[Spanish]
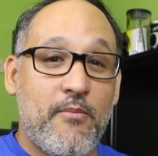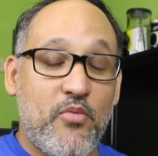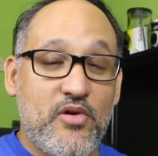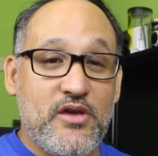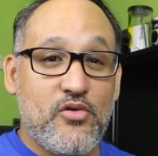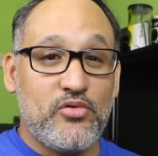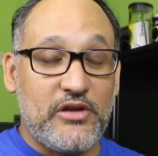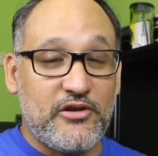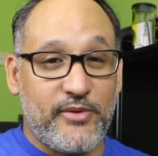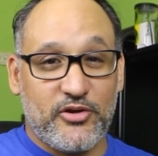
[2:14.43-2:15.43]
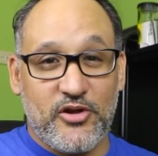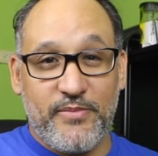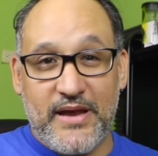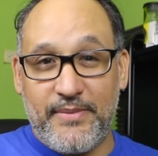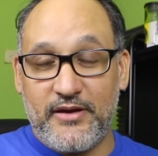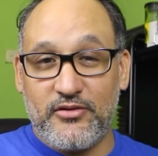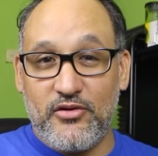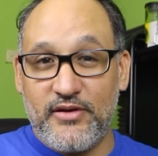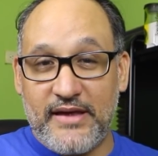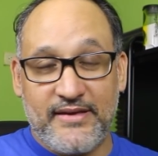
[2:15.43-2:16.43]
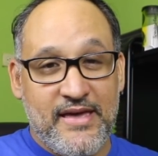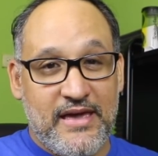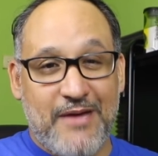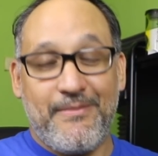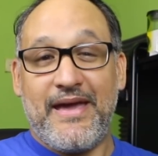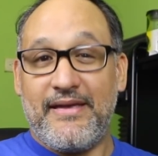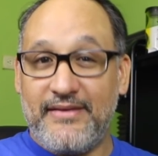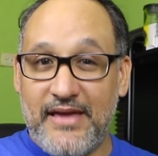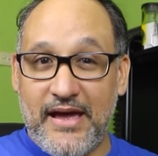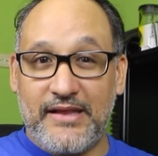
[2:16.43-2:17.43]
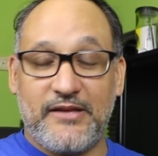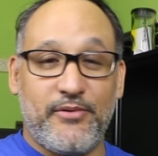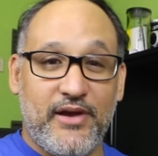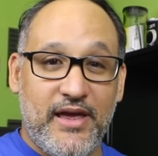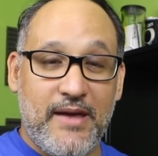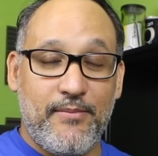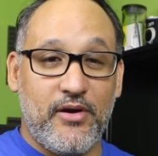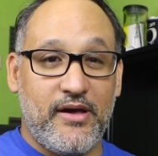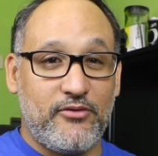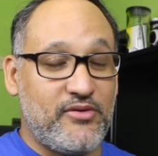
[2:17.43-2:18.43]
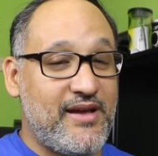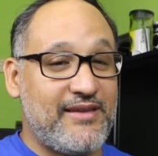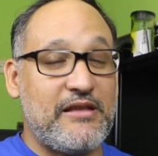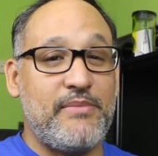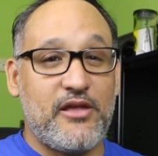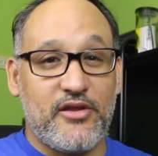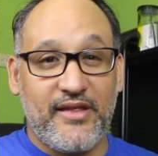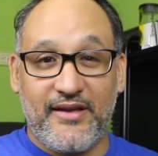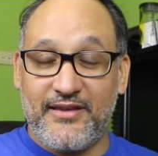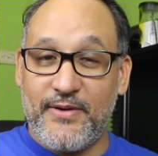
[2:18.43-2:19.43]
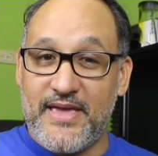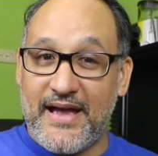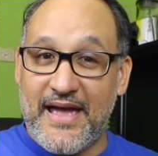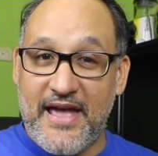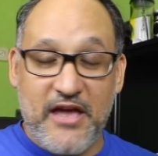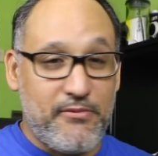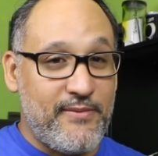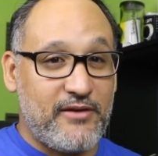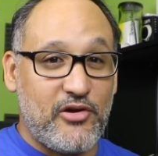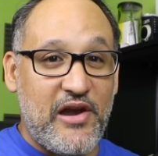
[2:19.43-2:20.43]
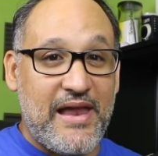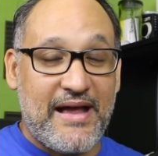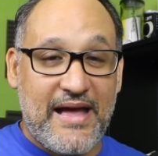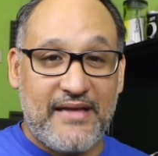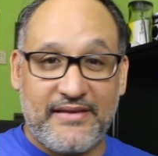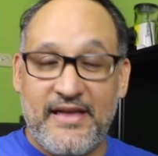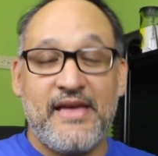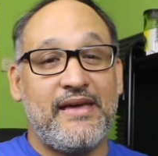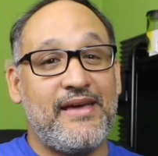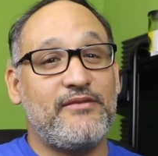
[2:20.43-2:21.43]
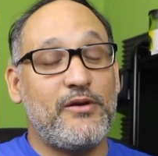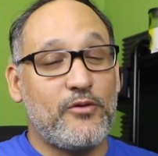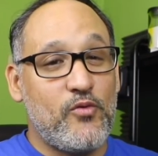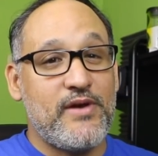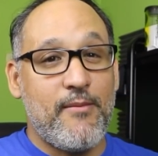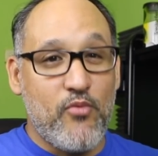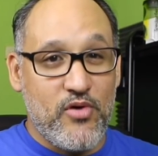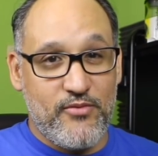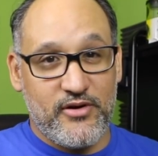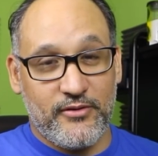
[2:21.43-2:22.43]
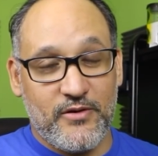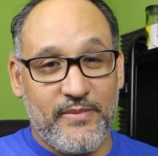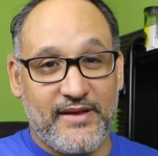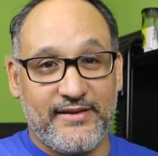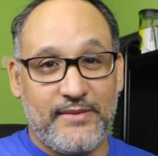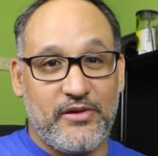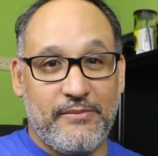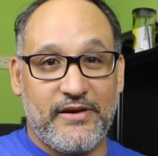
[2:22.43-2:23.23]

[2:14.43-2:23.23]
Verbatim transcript: muy útil, sobre todo para personas envejecientes, por ejemplo, que tú tengas el miedo de que se vaya a caer, viva solo en la casa. Esto es una muy buena opción para ese tipo de